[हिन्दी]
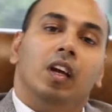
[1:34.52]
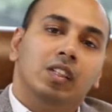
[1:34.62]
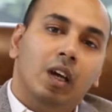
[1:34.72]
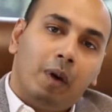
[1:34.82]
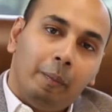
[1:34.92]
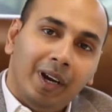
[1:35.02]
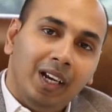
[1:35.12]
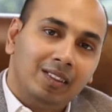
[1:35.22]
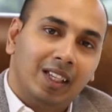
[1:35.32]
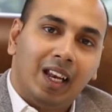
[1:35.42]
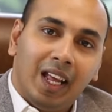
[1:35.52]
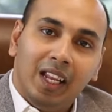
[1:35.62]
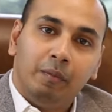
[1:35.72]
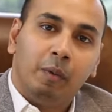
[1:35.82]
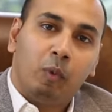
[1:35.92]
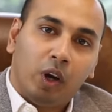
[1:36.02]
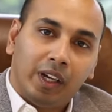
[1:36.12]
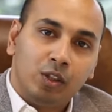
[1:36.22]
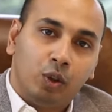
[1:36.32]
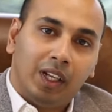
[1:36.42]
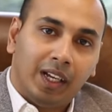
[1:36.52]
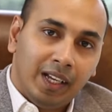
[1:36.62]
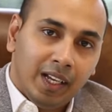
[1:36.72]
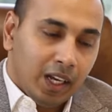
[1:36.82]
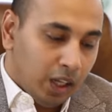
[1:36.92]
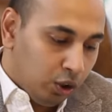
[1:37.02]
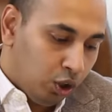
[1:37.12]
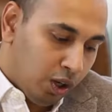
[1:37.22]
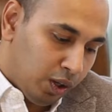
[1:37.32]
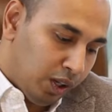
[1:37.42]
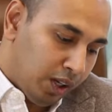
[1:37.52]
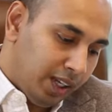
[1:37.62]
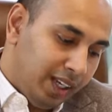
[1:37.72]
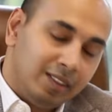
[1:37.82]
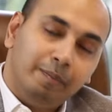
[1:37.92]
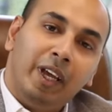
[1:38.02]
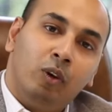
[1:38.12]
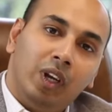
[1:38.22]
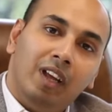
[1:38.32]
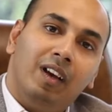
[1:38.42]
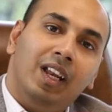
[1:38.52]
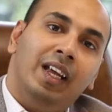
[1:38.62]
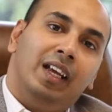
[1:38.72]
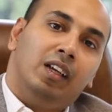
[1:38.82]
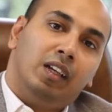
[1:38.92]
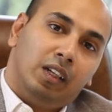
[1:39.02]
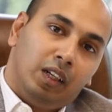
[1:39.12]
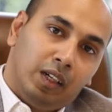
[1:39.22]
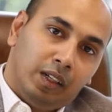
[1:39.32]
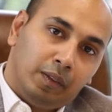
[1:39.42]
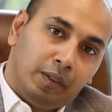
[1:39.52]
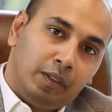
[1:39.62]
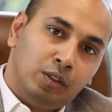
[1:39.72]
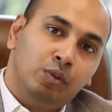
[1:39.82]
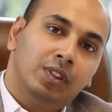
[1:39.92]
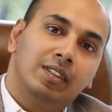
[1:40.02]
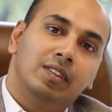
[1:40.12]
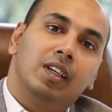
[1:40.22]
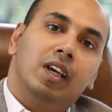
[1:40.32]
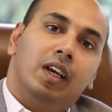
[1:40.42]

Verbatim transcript: जब अपेंडिक्स के लाइनिंग में ब्लॉकेज होता है तो इसमें होने वाले जूसेस